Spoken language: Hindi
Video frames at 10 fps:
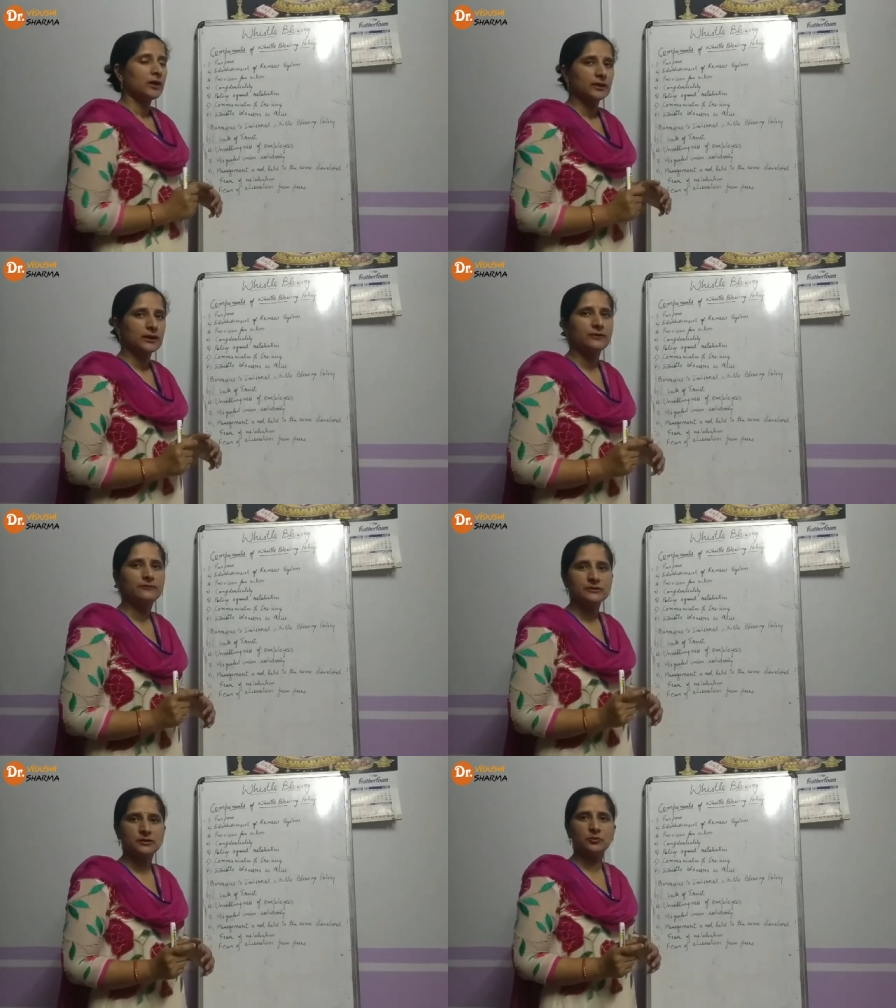कि एक
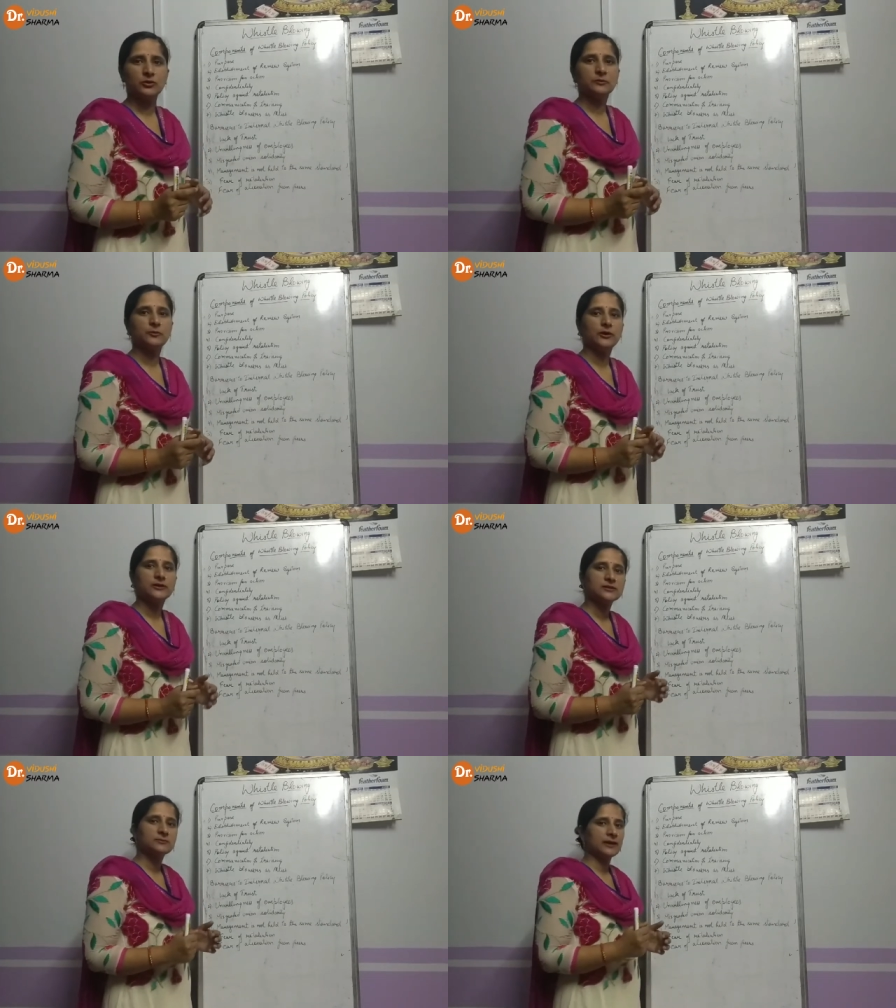विसल ब्लोइंग
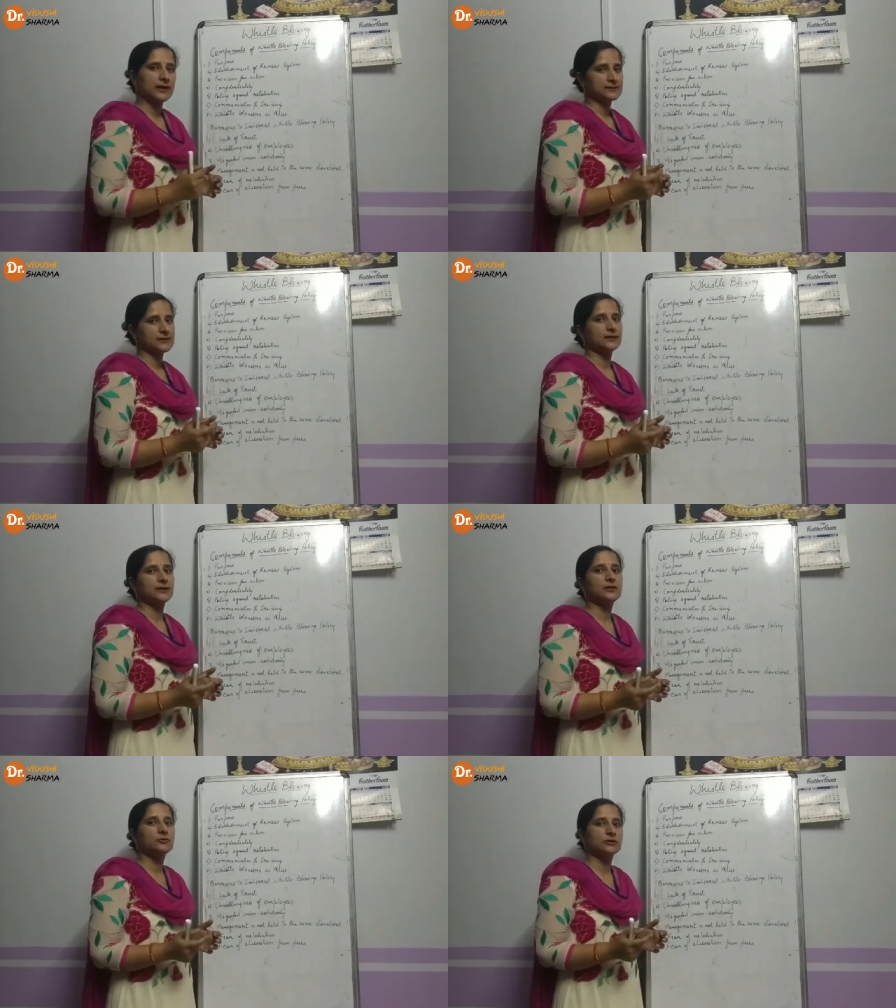पॉलिसी में ऐसा
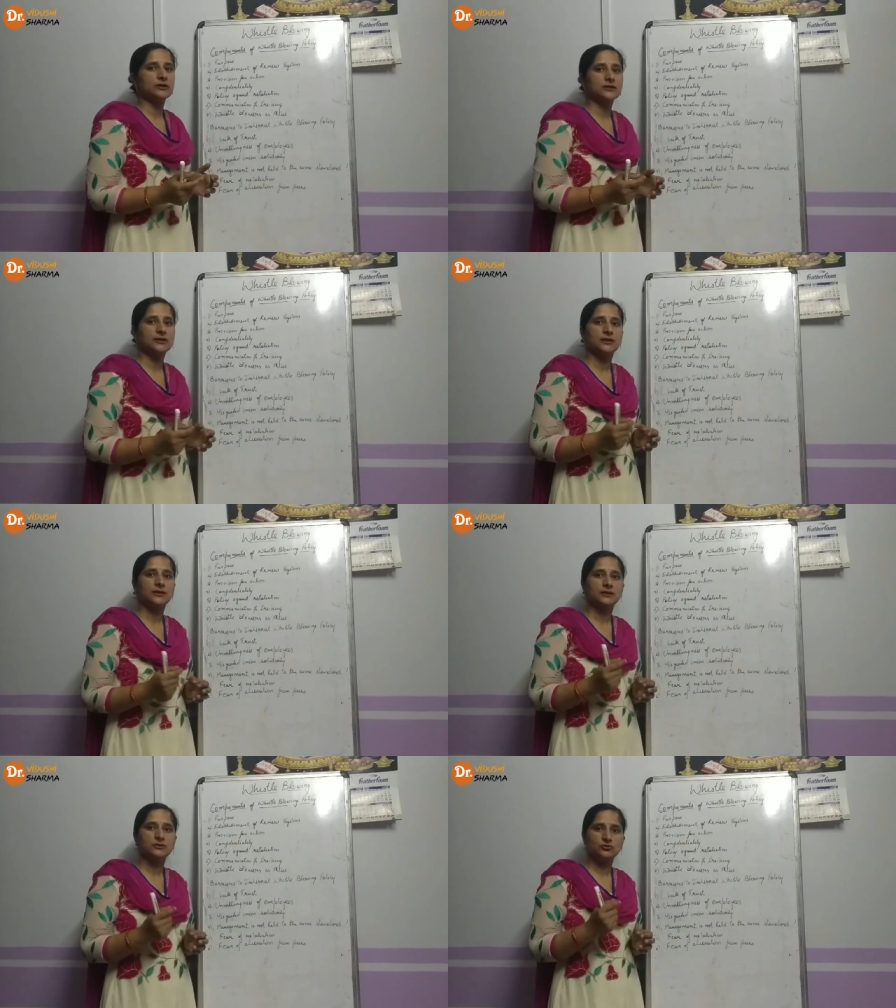नहीं होना चाहिए
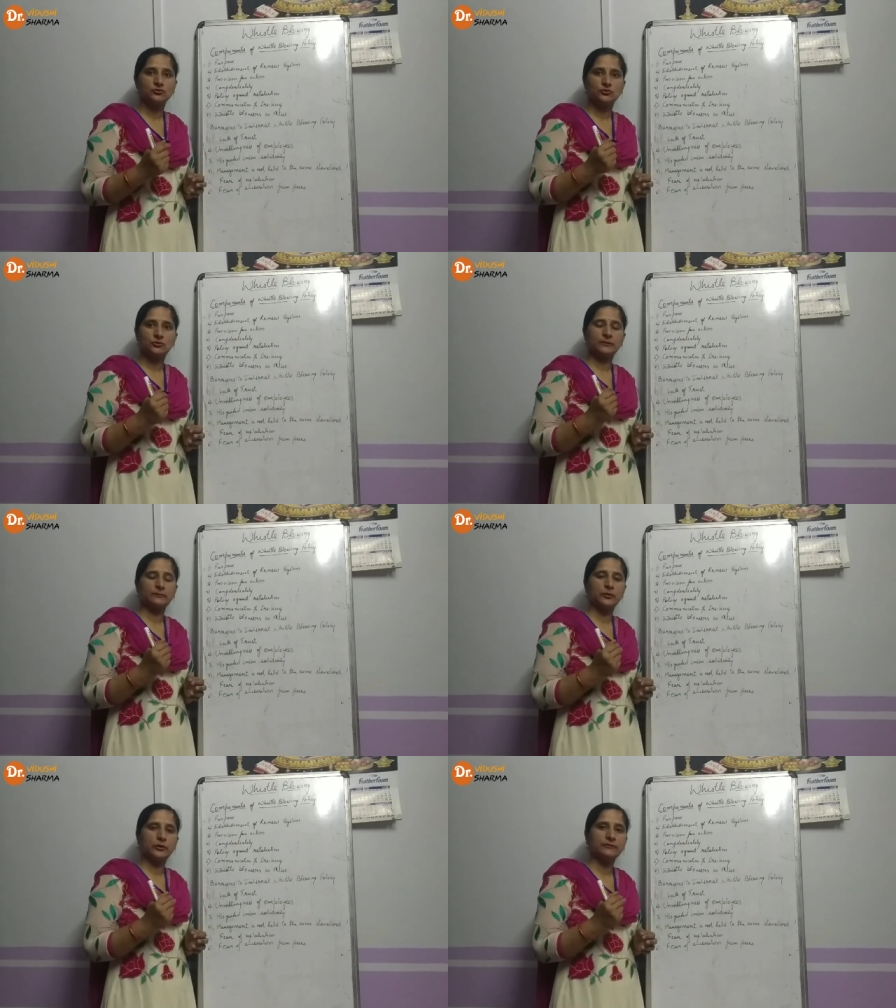कि जो
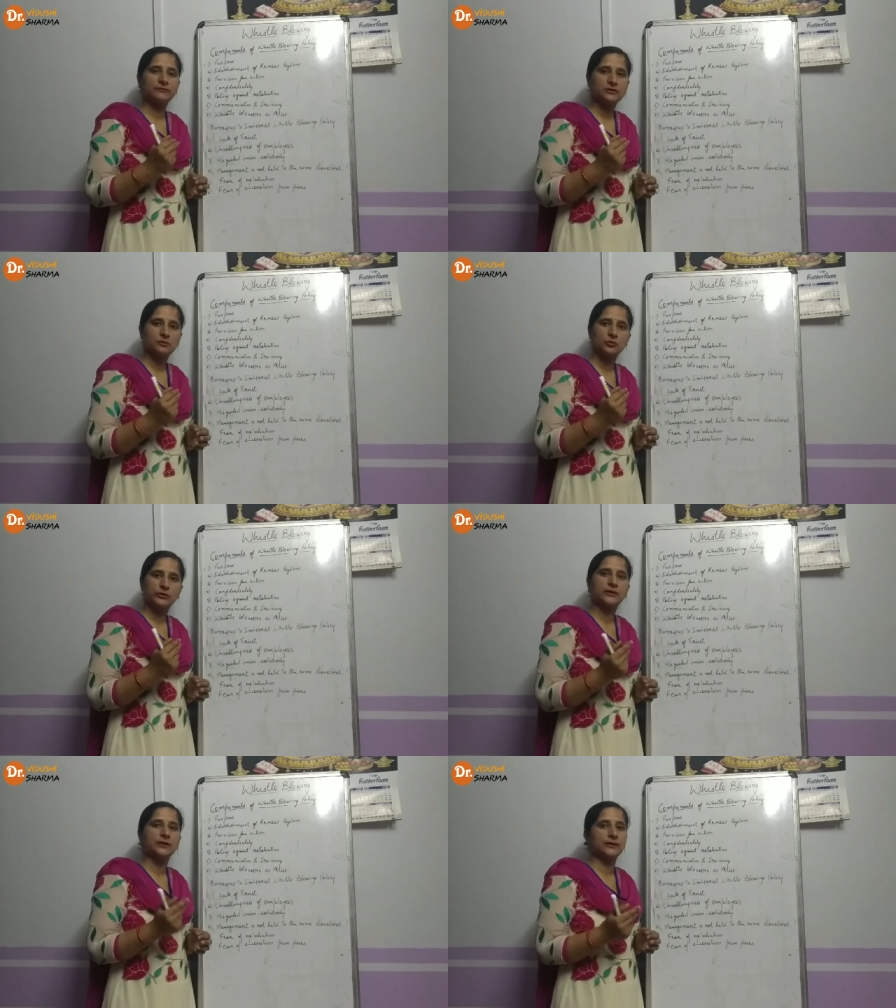इम्प्लॉय विसल
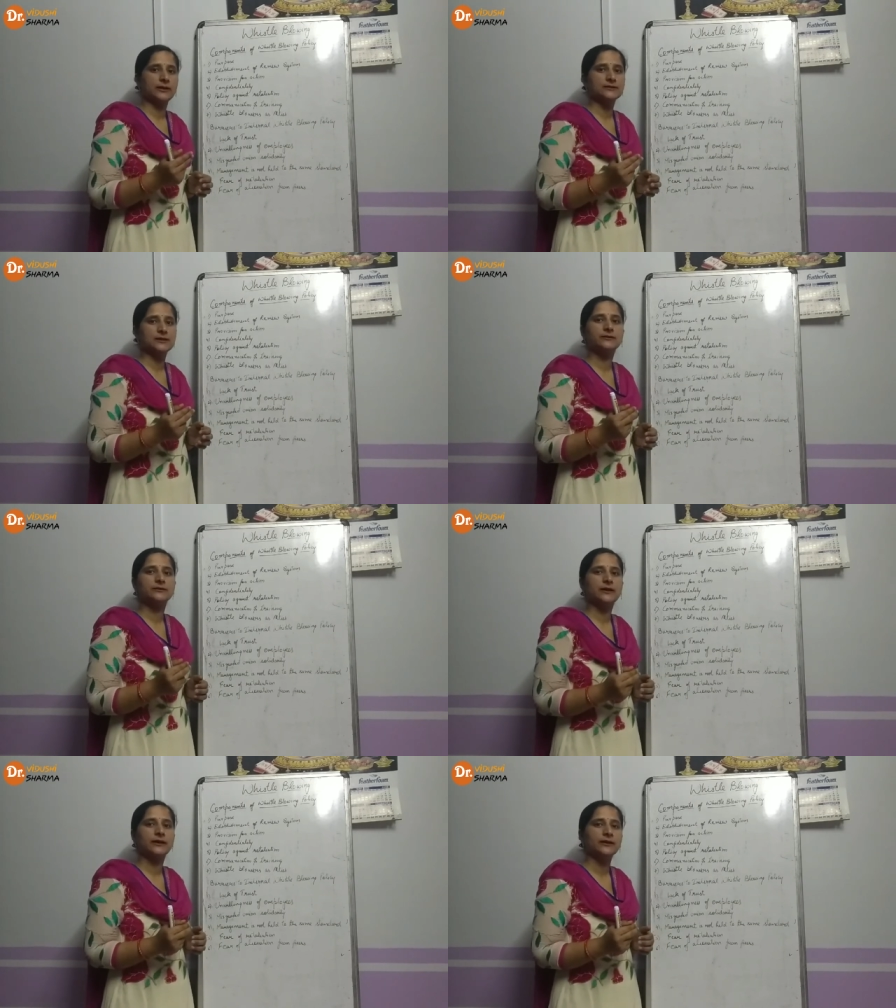ब्लोइंग करना
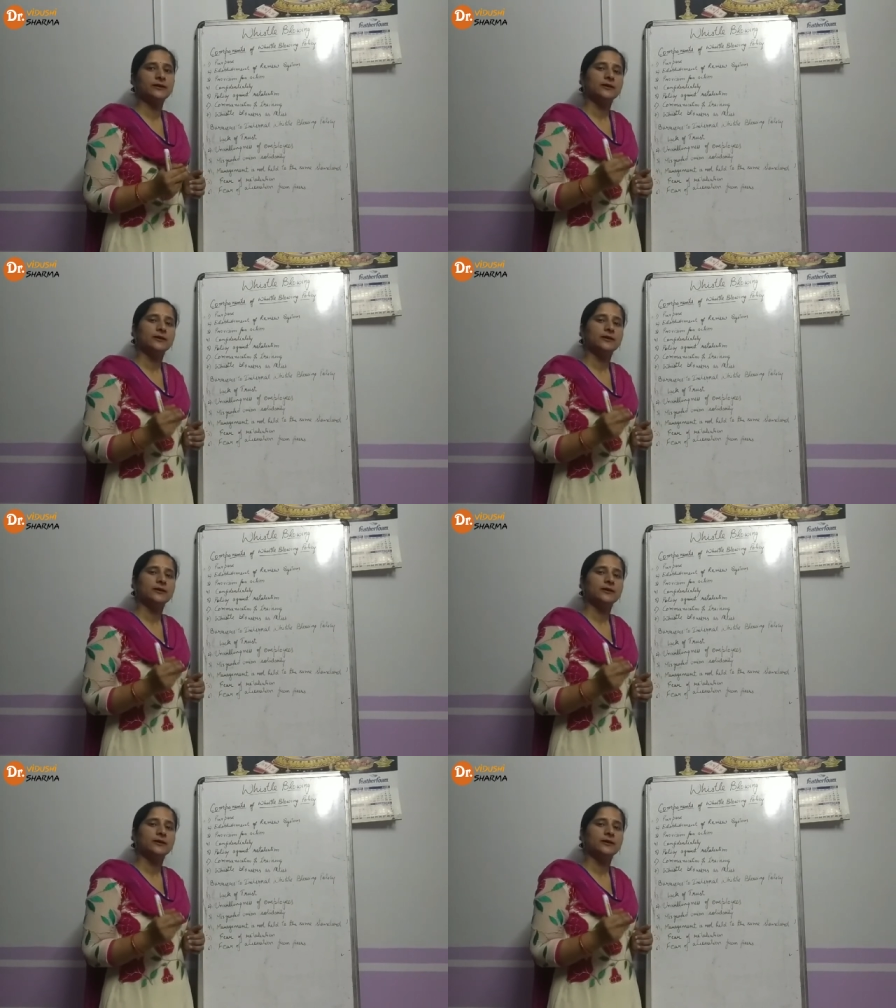चाहता है